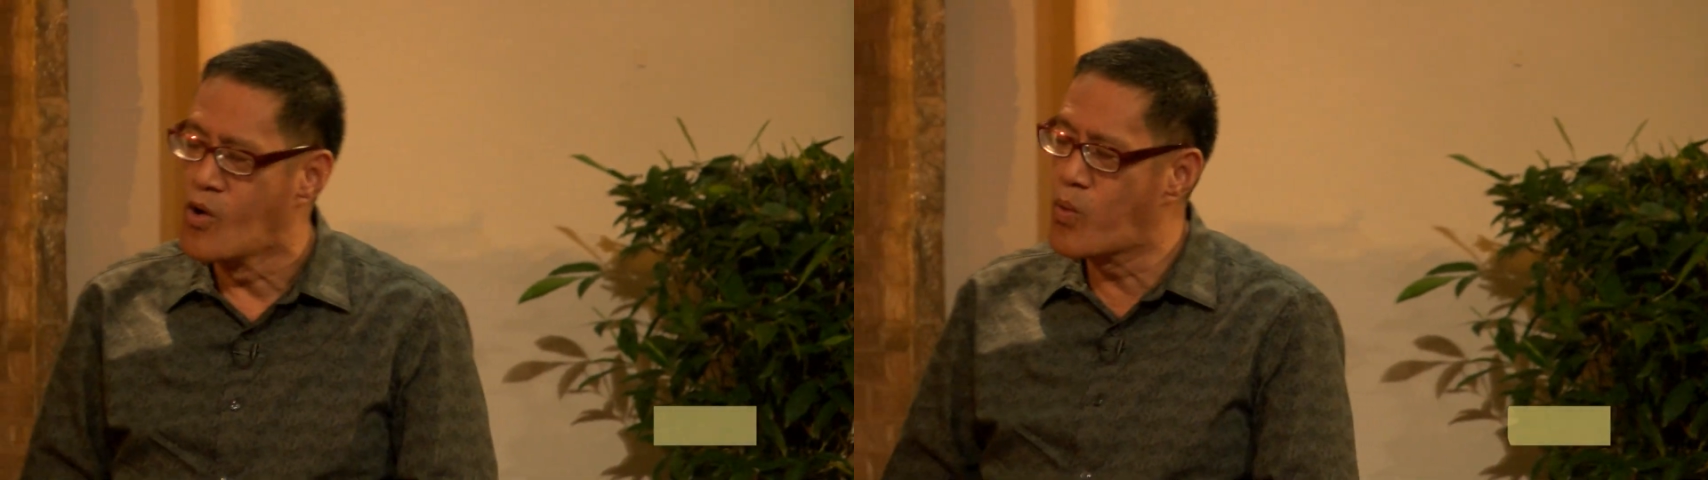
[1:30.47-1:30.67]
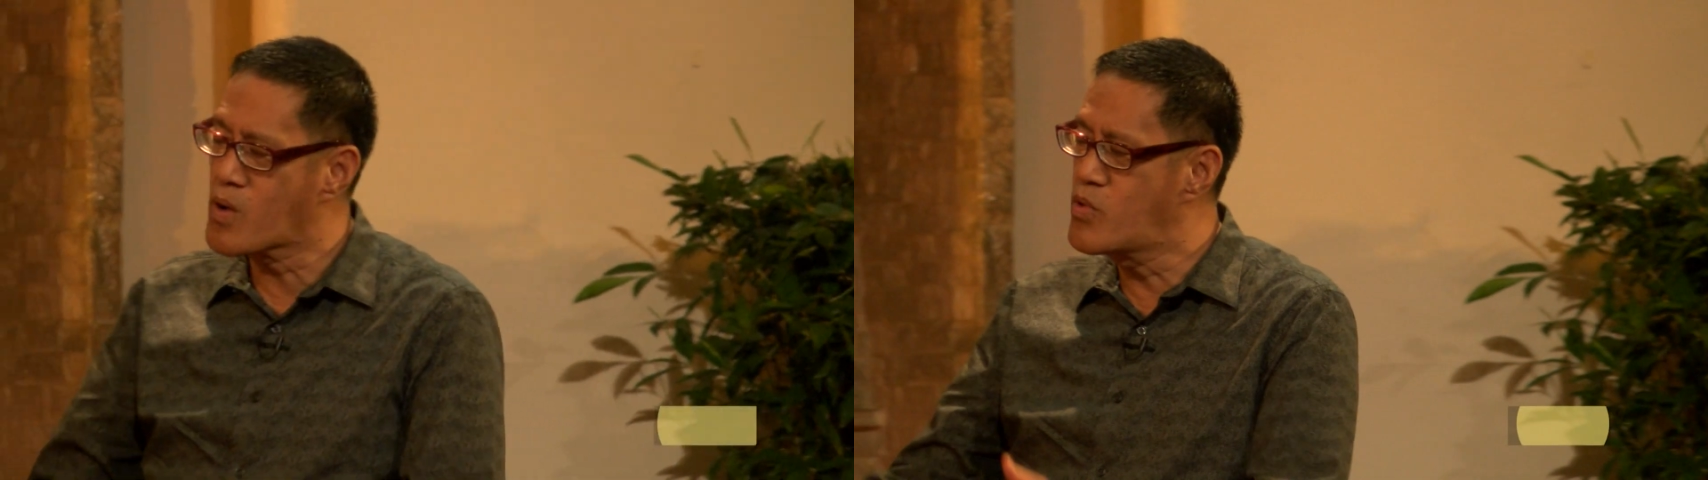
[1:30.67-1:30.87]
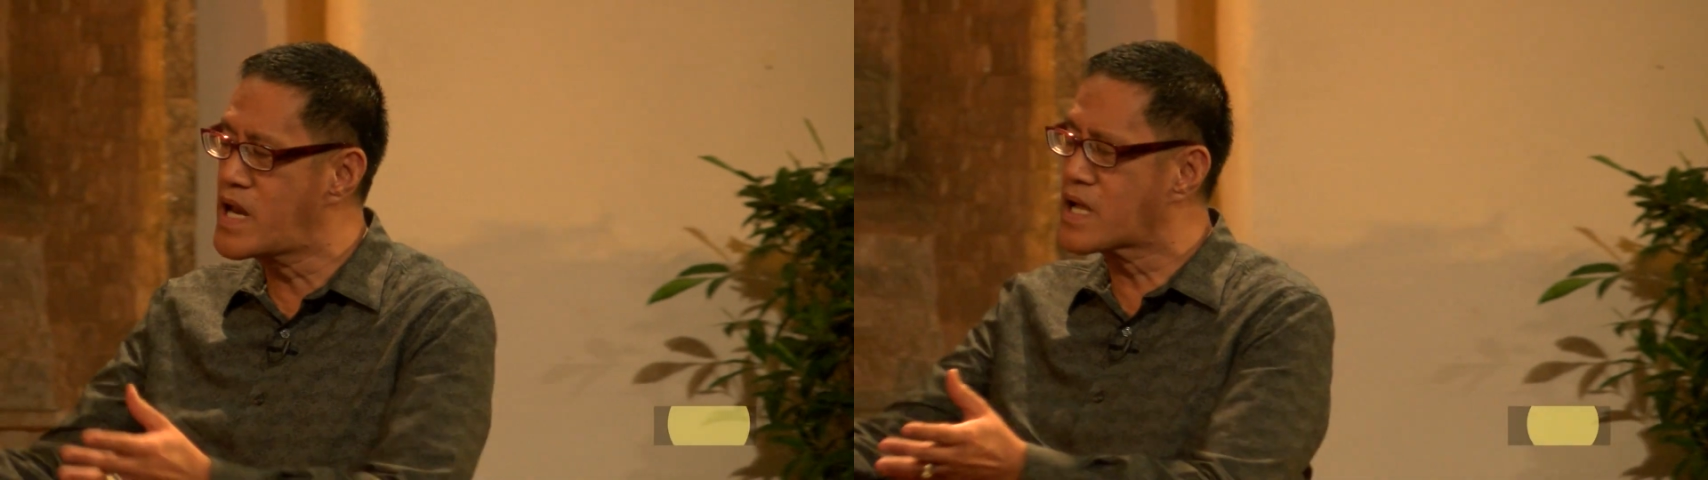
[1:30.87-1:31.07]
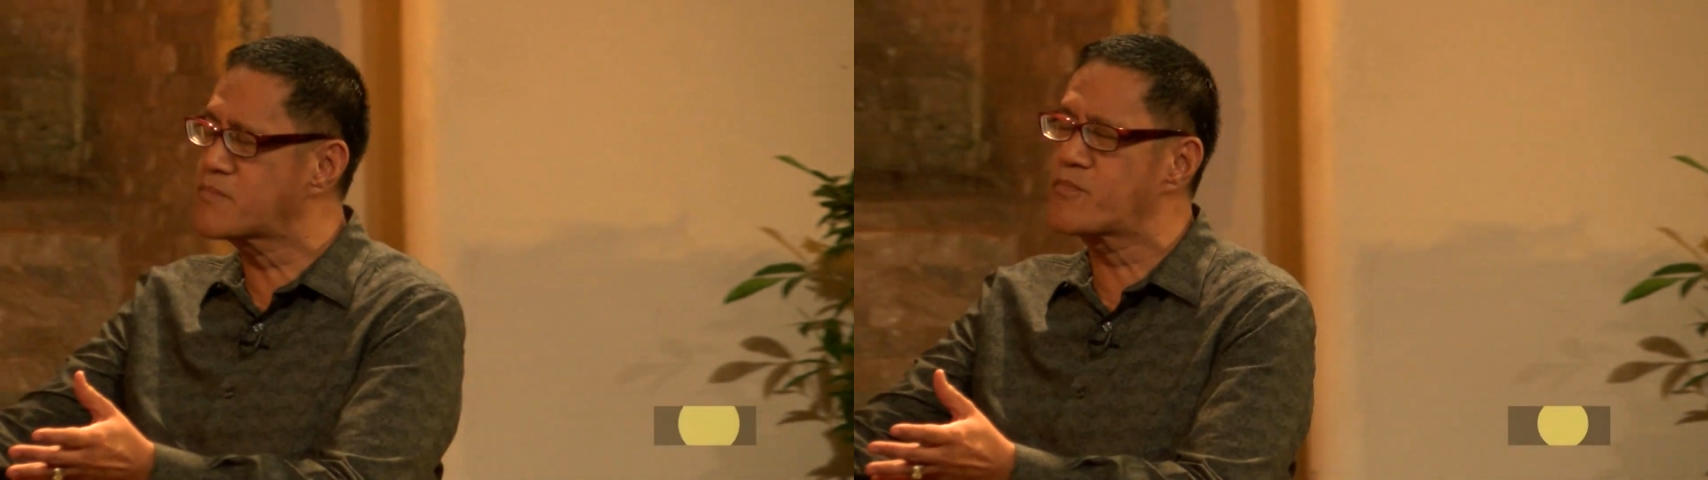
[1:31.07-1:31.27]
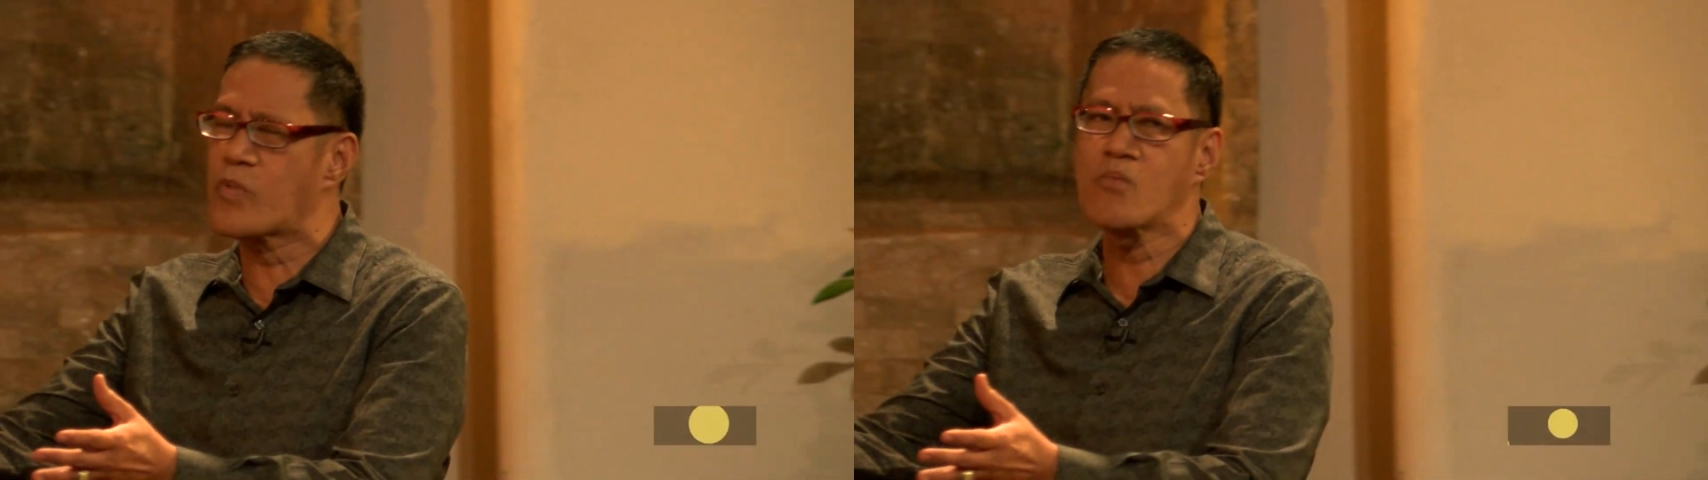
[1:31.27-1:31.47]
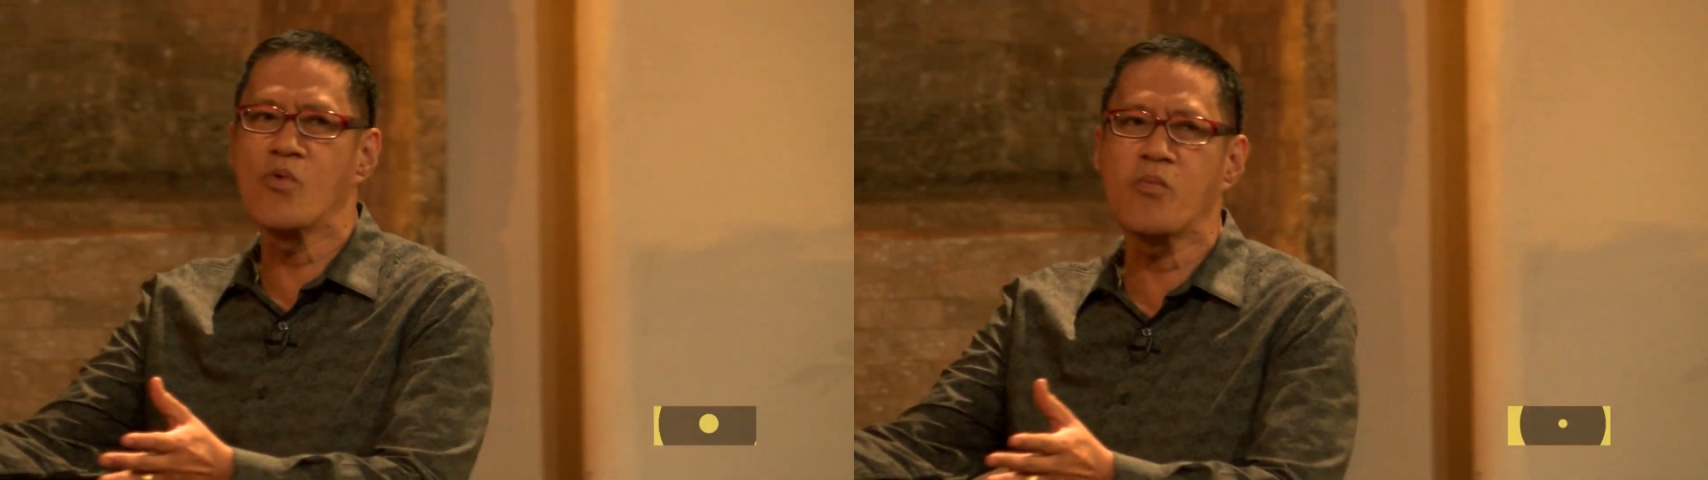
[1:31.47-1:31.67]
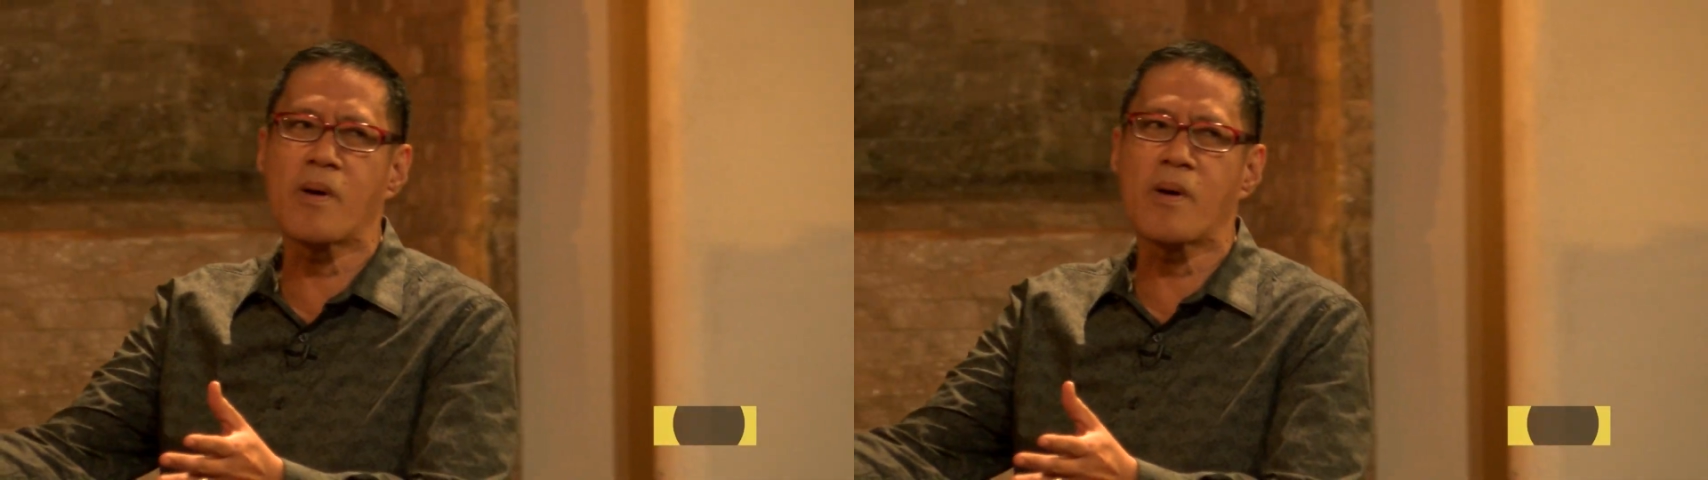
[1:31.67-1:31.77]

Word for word: wag mo nang wag mo